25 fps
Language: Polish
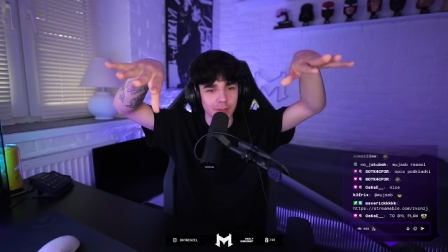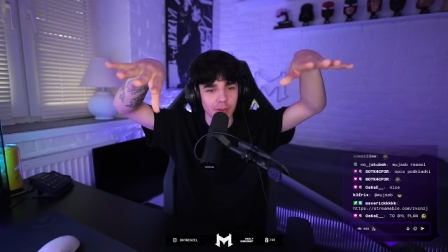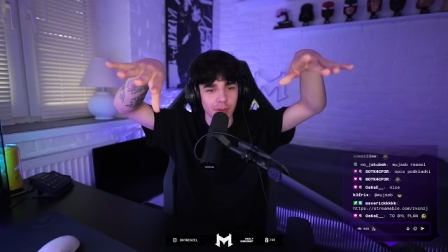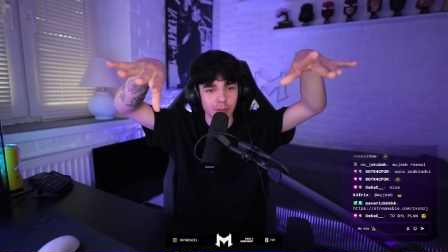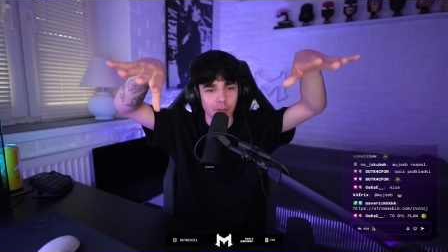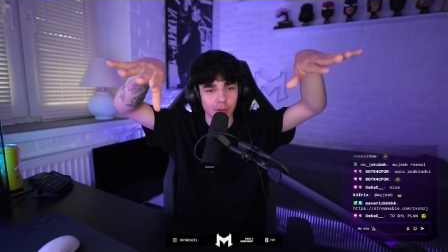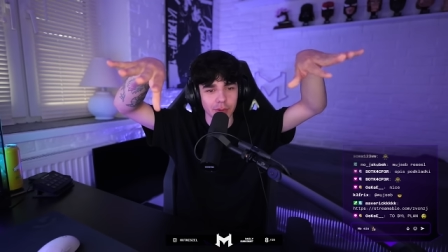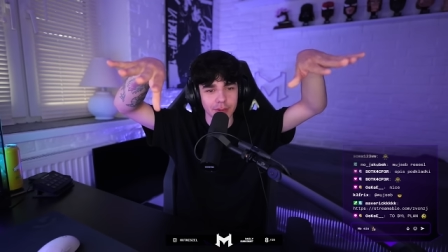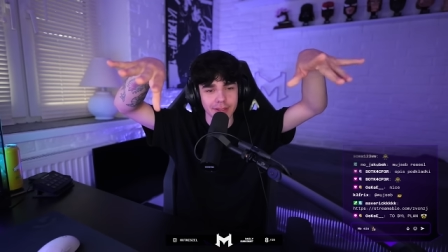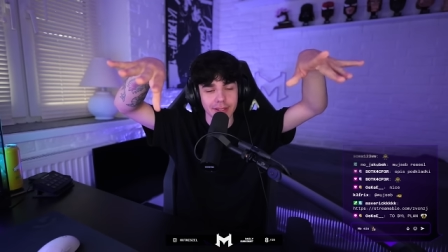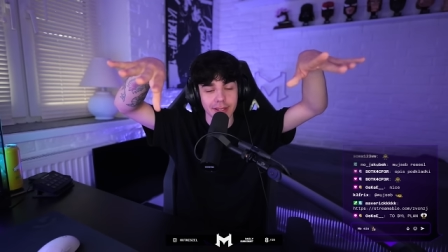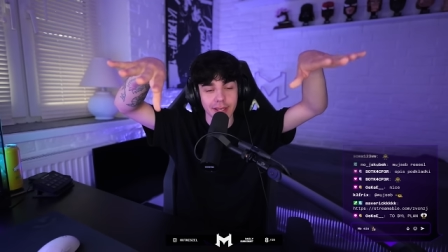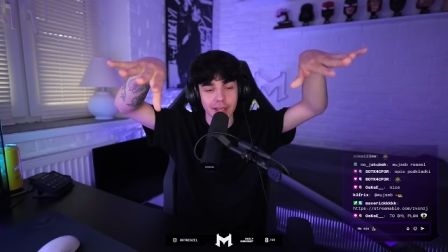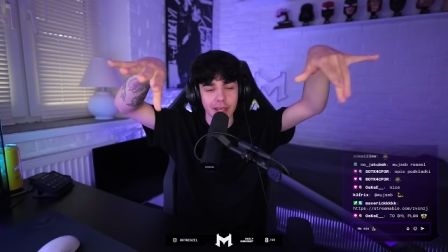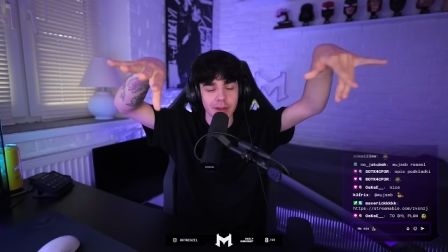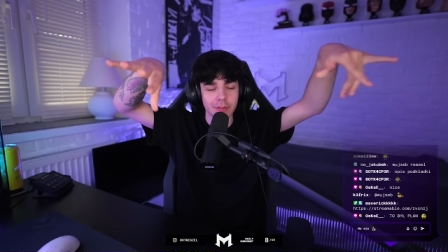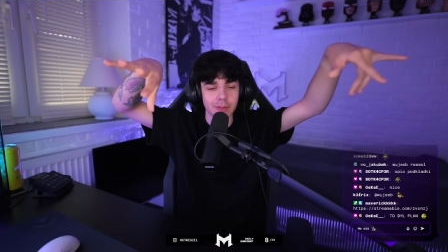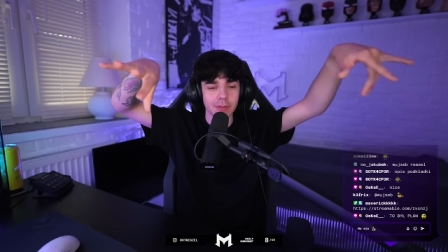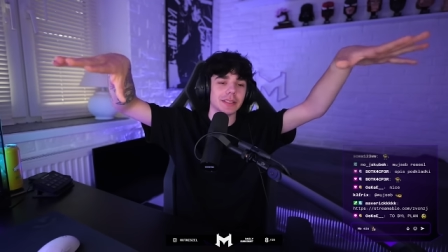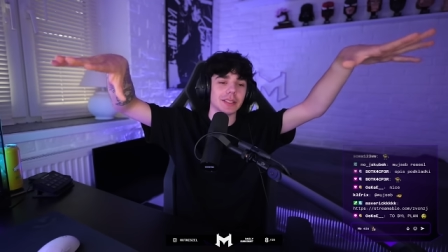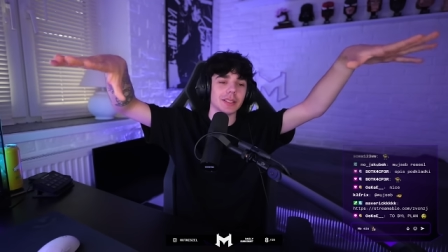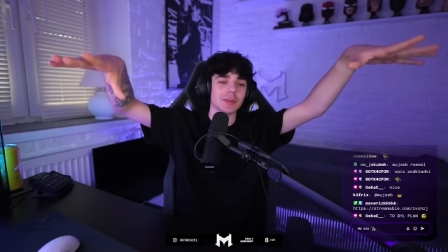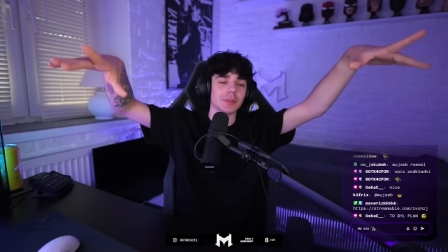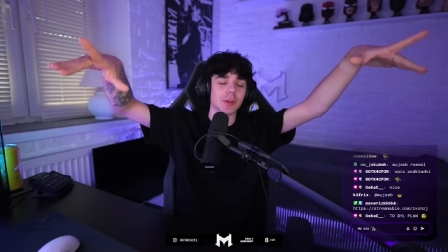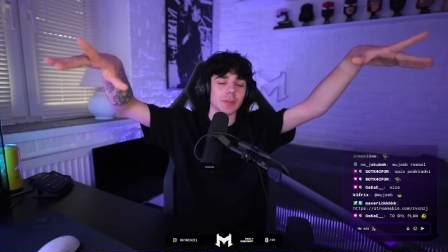
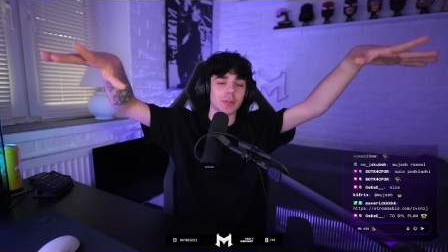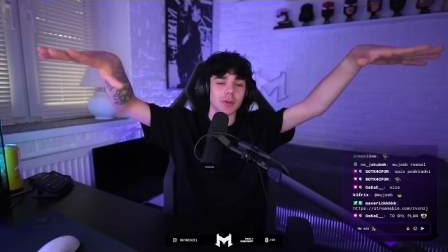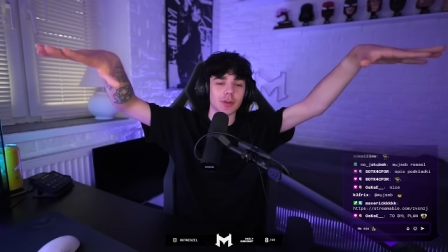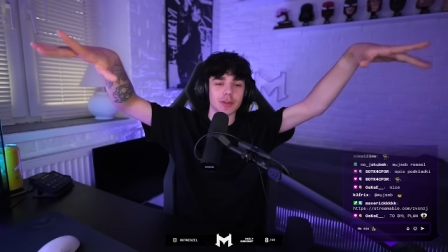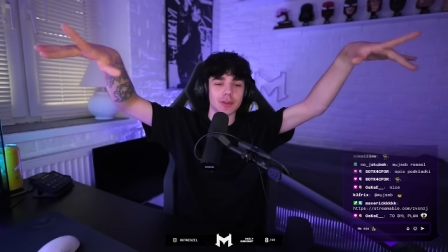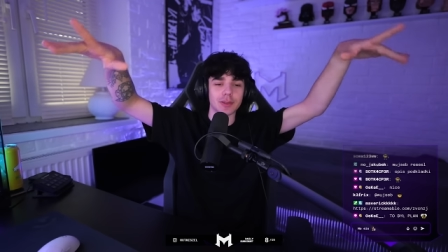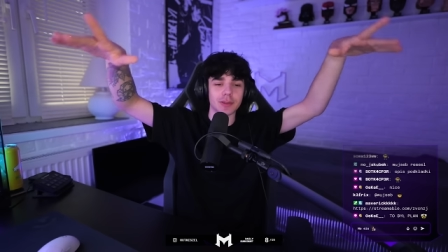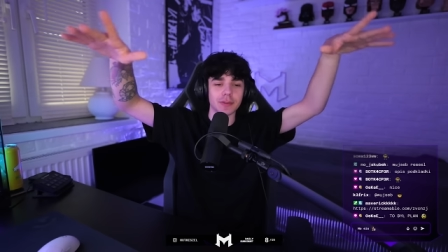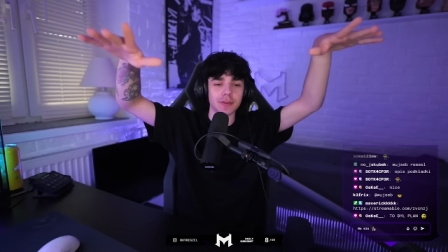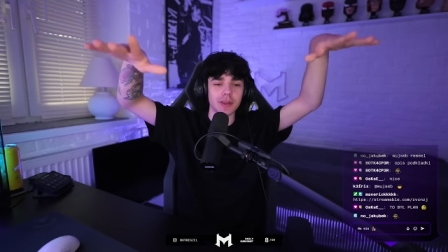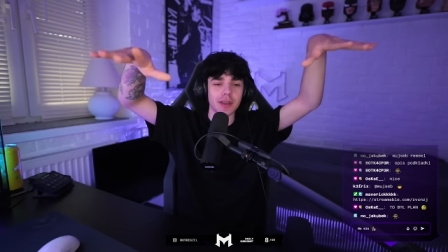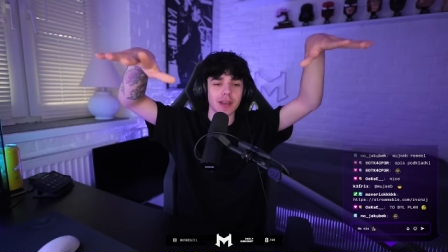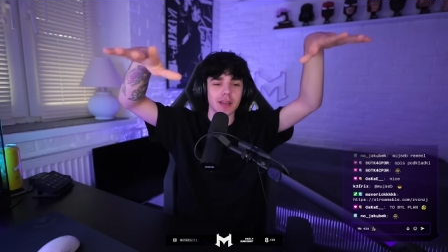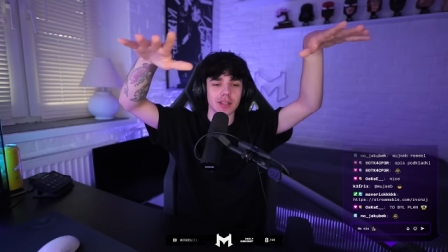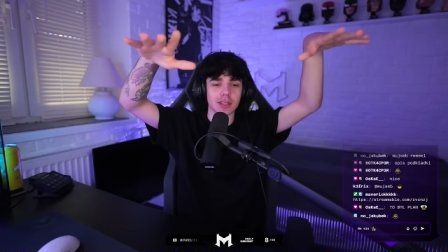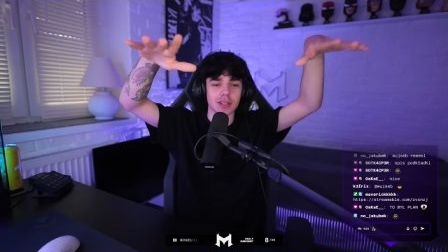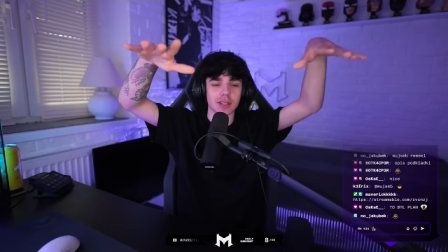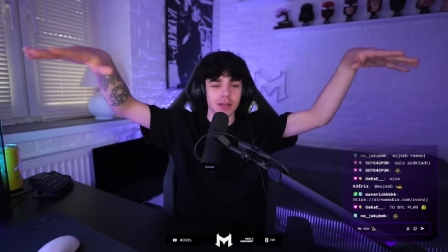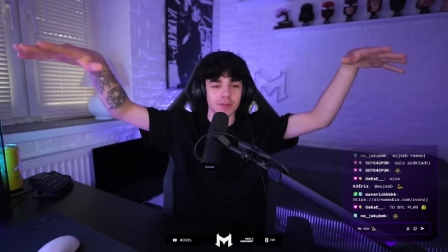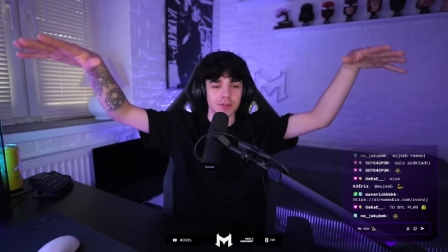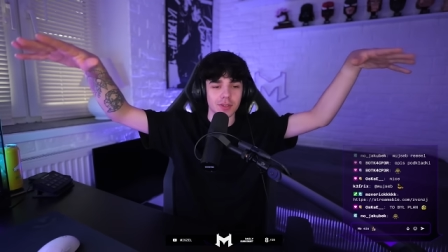poposkiem i po prostu wiesz,